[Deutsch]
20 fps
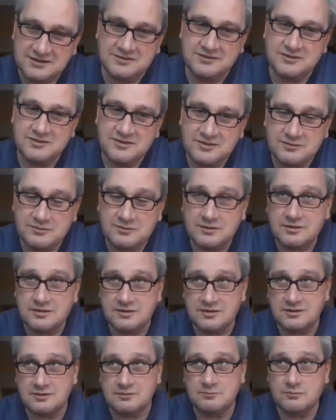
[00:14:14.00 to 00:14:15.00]
Ansonsten
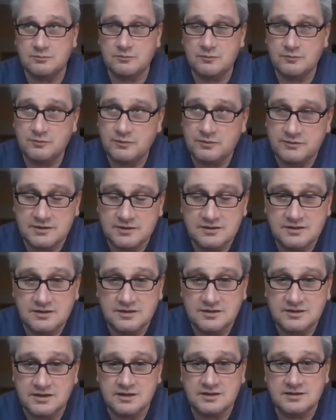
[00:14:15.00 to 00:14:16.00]
ähm,
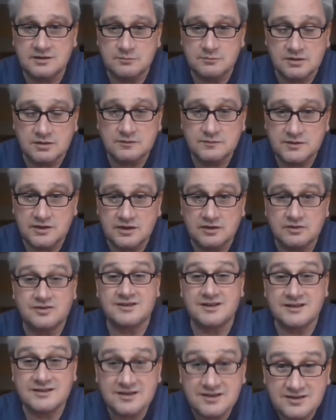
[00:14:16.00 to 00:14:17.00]
verwende ich eher den Begriff der
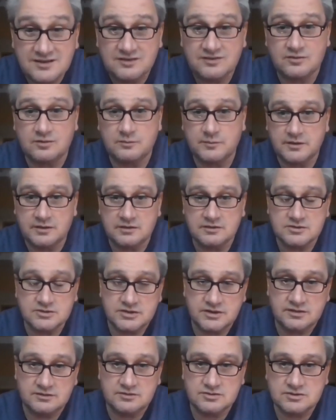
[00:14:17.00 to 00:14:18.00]
Auseinandersetzung mit der
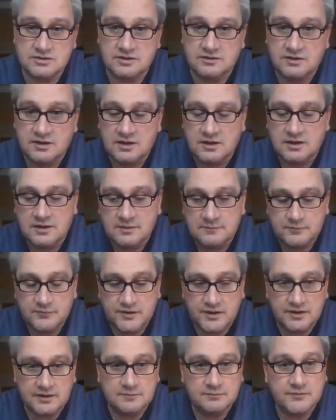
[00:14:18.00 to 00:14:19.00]
Geschichte statt
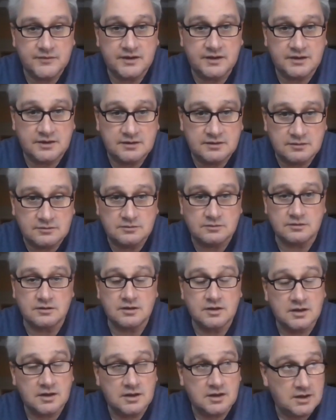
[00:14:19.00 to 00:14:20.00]
der
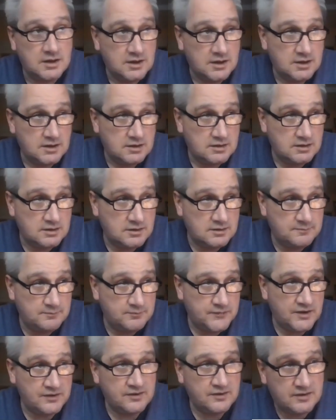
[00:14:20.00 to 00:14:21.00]
Erinnerung.
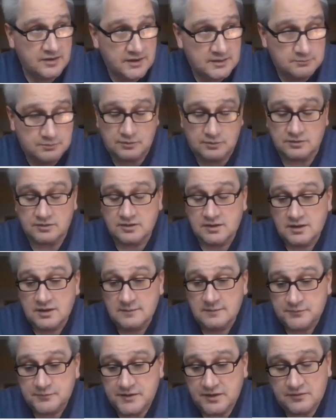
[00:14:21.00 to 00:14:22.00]
Ähm, das ist ein Punkt.
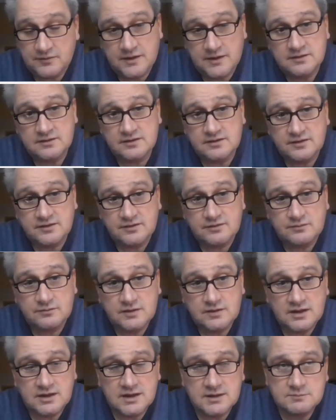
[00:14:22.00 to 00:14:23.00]
Der zweite
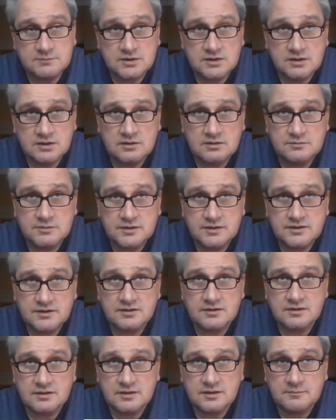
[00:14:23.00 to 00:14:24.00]
ist, wir haben, glaube
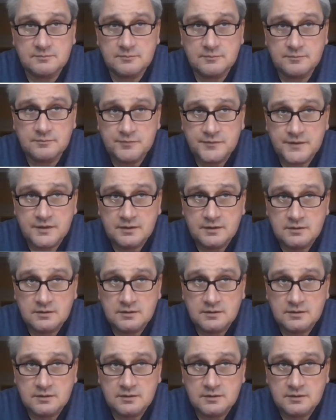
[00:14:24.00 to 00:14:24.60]
ich, ähm,